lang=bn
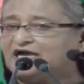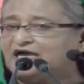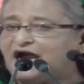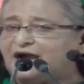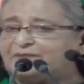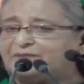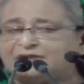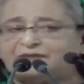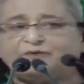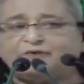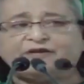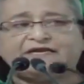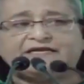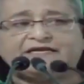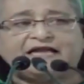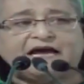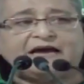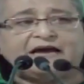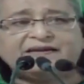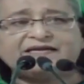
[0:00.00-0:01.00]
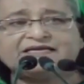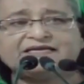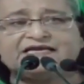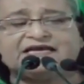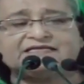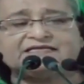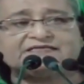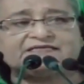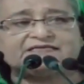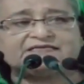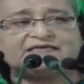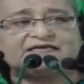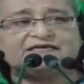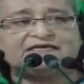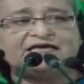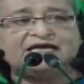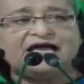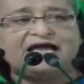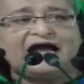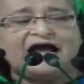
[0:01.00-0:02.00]
আপনারা বলেন আমার কি আছে
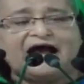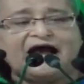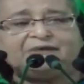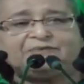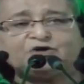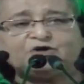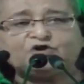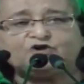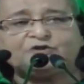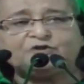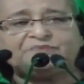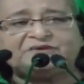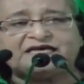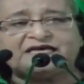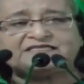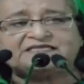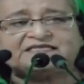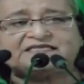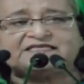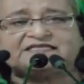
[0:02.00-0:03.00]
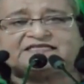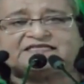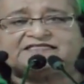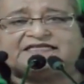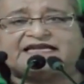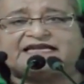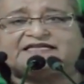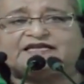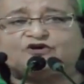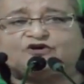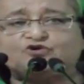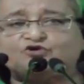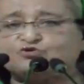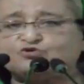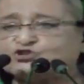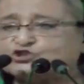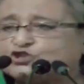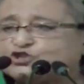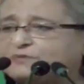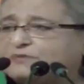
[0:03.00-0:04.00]
আমি কোনো বিয়ে সাদিতে যাই না কোনো
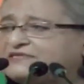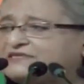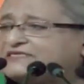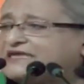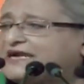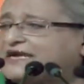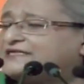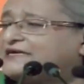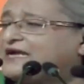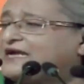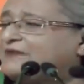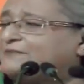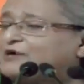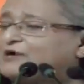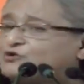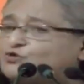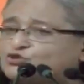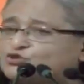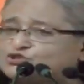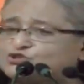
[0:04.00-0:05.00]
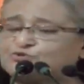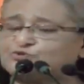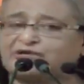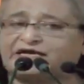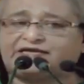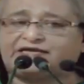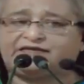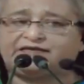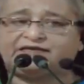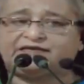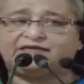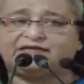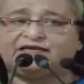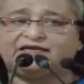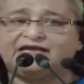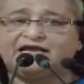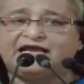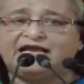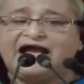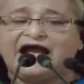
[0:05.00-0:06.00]
উৎসবে যাই না আমার কিছু নাই
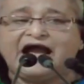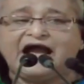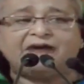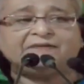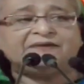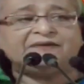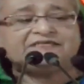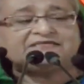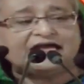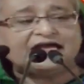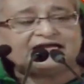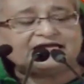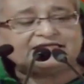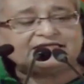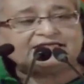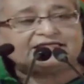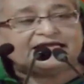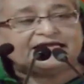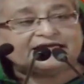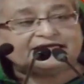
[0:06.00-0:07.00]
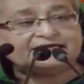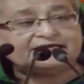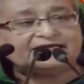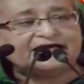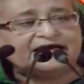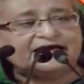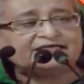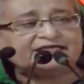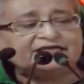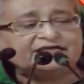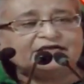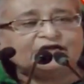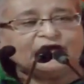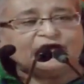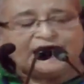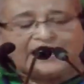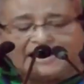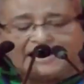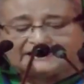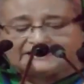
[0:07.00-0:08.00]
আমি সারা দিন রাত
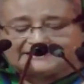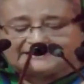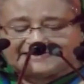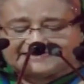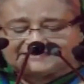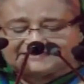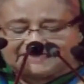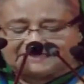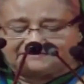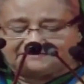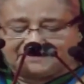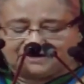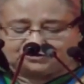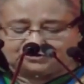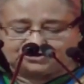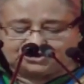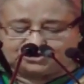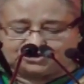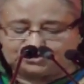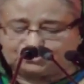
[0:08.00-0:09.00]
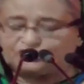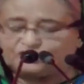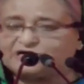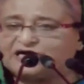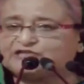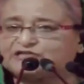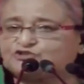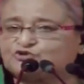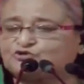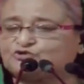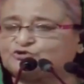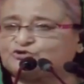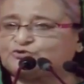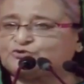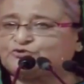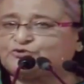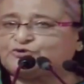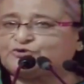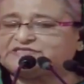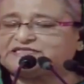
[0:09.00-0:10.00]
দেশের মানুষের জন্য কাজ
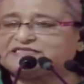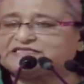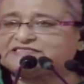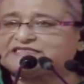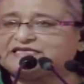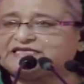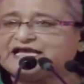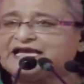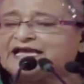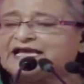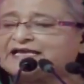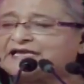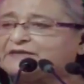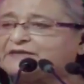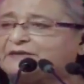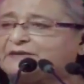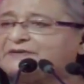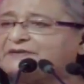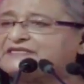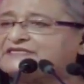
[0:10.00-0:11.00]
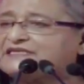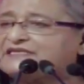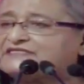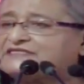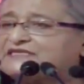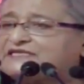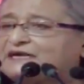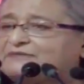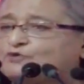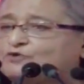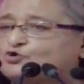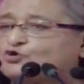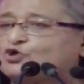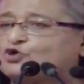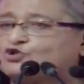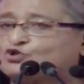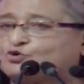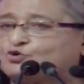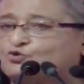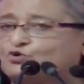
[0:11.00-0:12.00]
করে যাচ্ছি কিভাবে দেশটাকে আমি
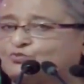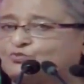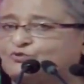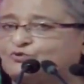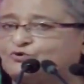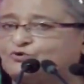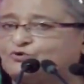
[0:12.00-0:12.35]
উন্নত করব।